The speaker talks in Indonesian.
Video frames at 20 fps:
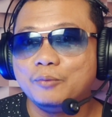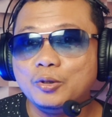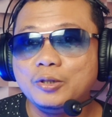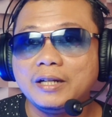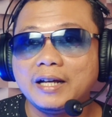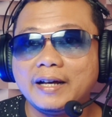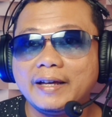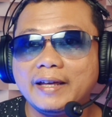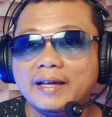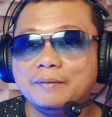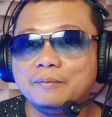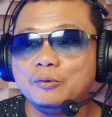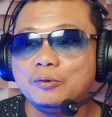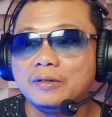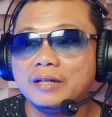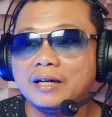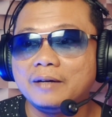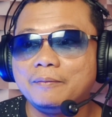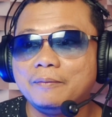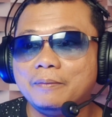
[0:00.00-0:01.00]
mudah ya,
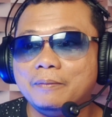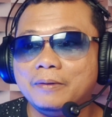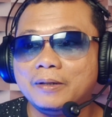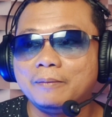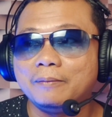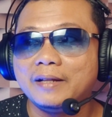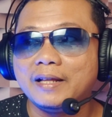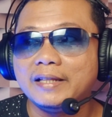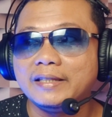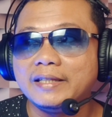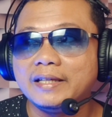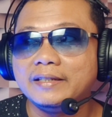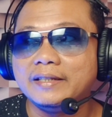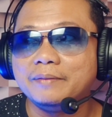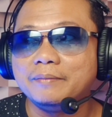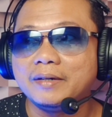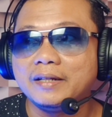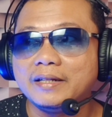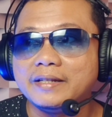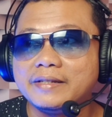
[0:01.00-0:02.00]
mudah berbelanja
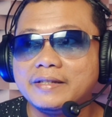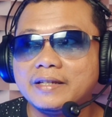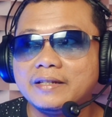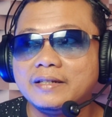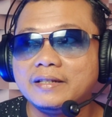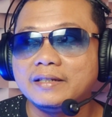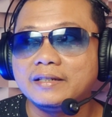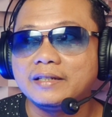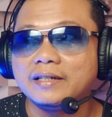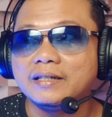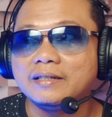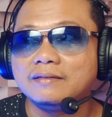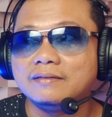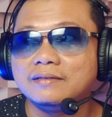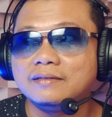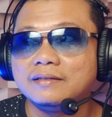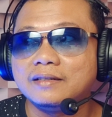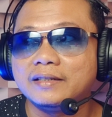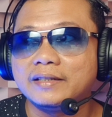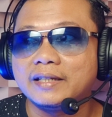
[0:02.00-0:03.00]
di Malaysia dengan
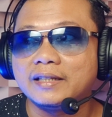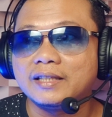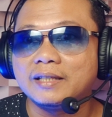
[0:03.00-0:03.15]
eh,